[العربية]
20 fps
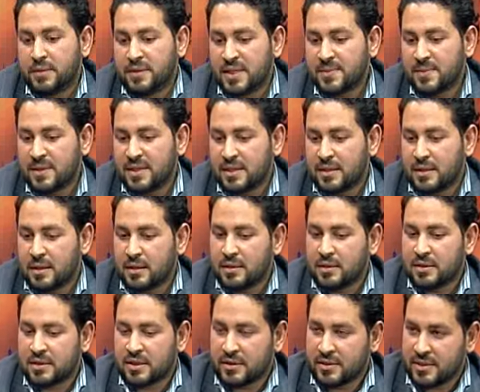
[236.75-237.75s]

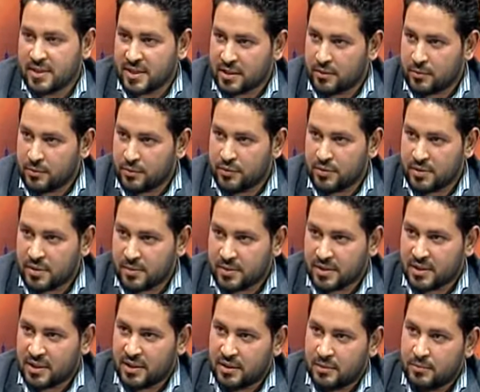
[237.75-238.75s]
لظاهره الذكيه بطس زي ما
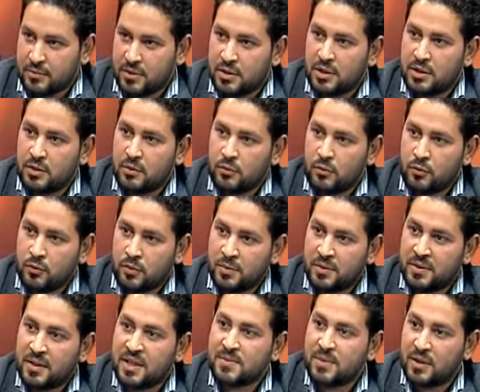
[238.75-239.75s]
اتكلمنا
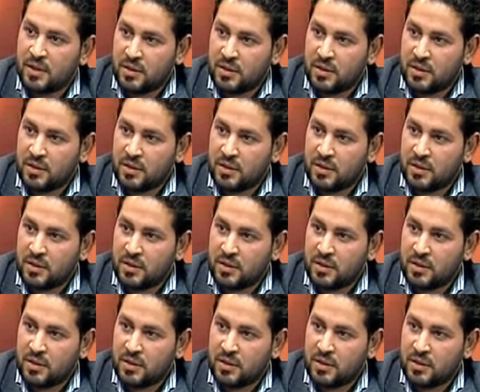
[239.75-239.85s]
وبالنسبه لاضواء